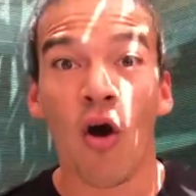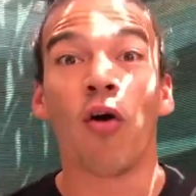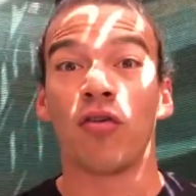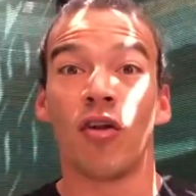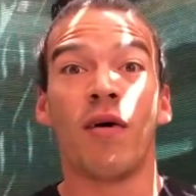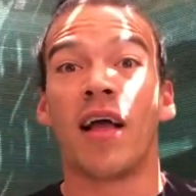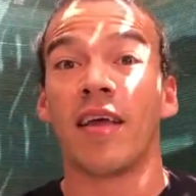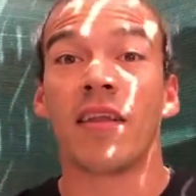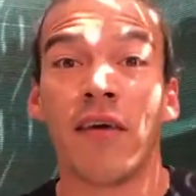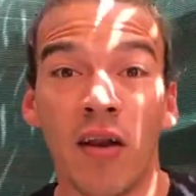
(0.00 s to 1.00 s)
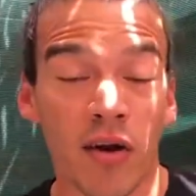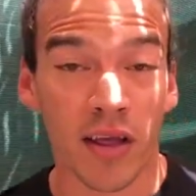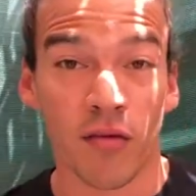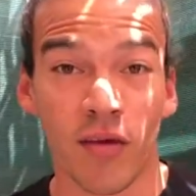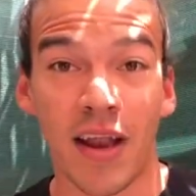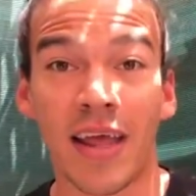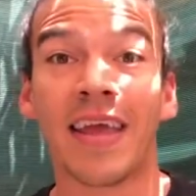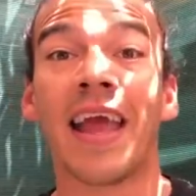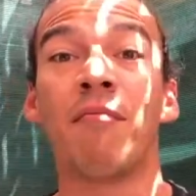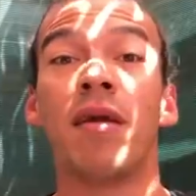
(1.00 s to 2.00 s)
o si lo vas a hacer a través de las redes sociales,
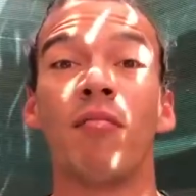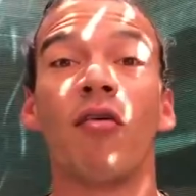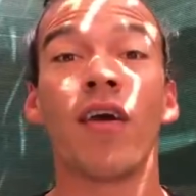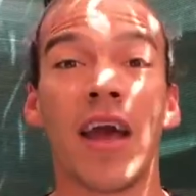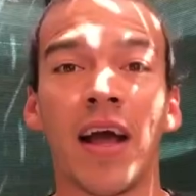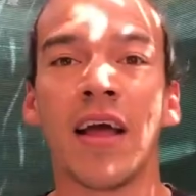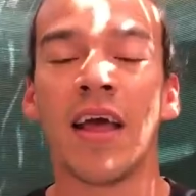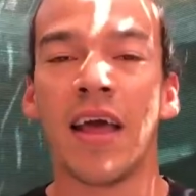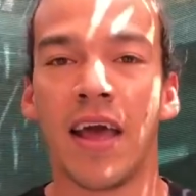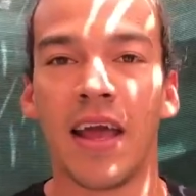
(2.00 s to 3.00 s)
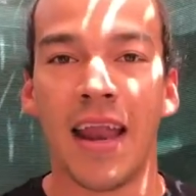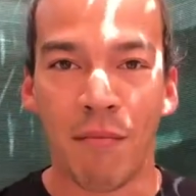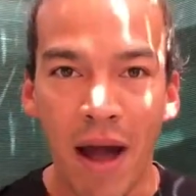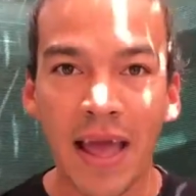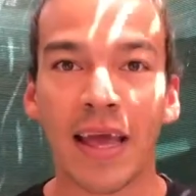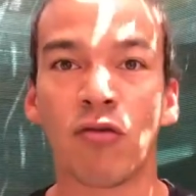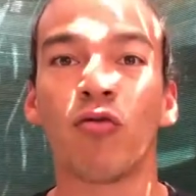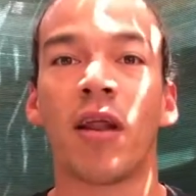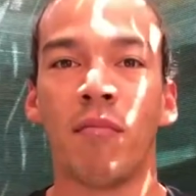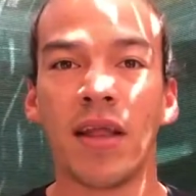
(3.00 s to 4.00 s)
que él mismo vea eh, la imagen que tú
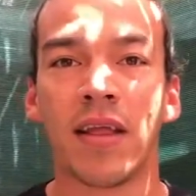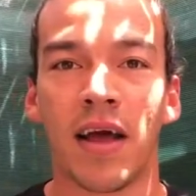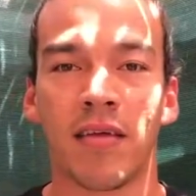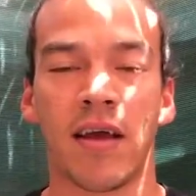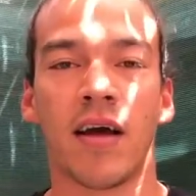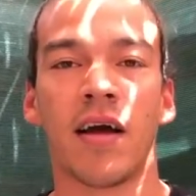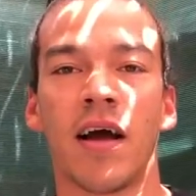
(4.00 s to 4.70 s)
transmites hacia,